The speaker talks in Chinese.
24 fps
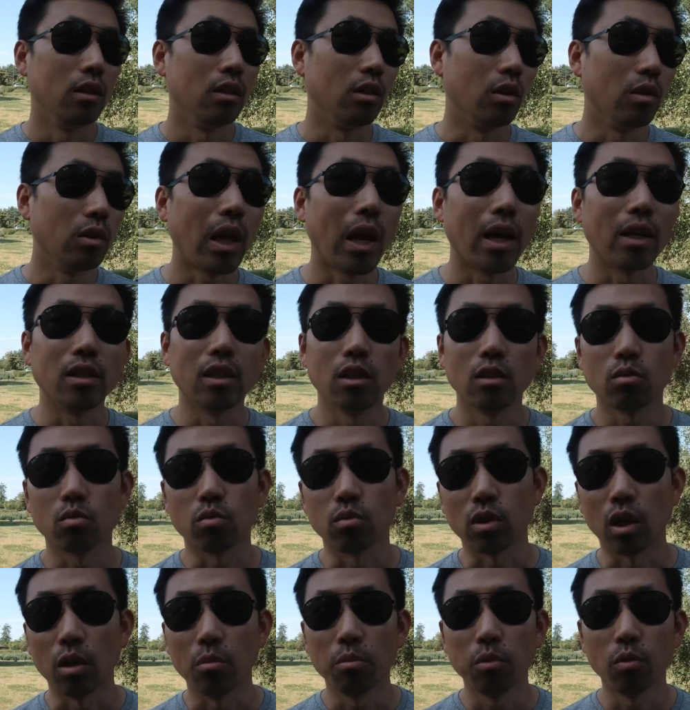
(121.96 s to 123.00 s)
有哪些组
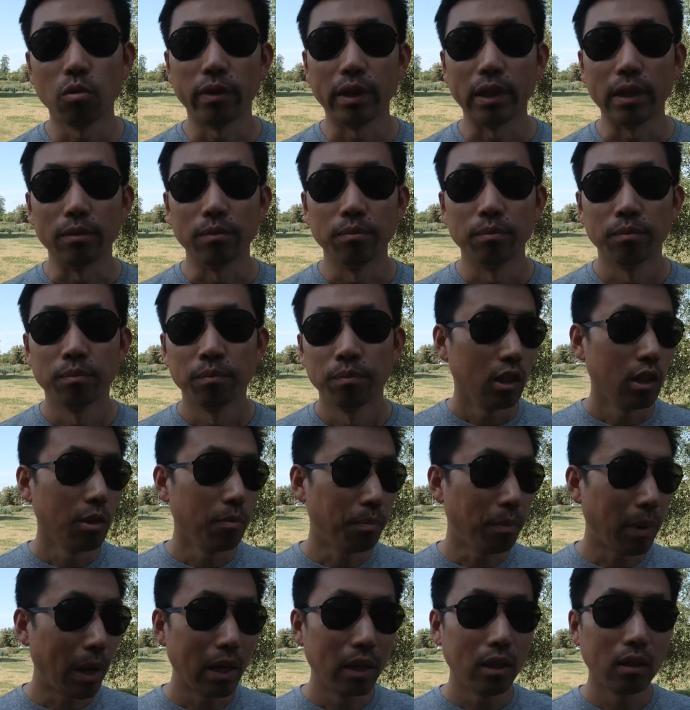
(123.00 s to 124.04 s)
成部分？一
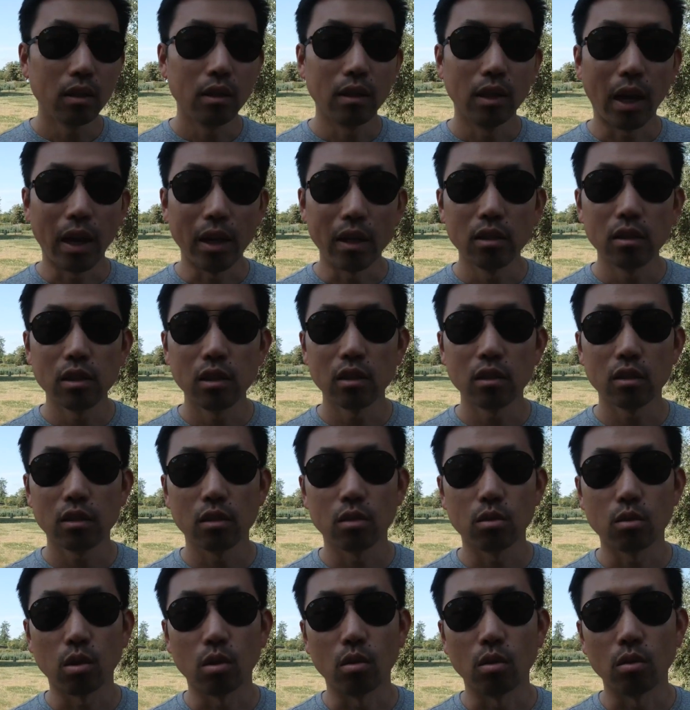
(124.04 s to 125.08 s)
般男性
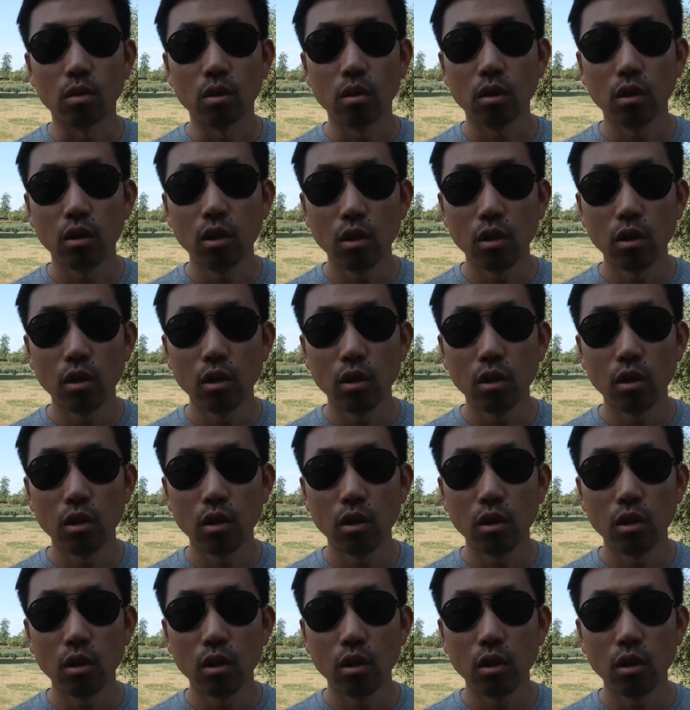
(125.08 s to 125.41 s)
是从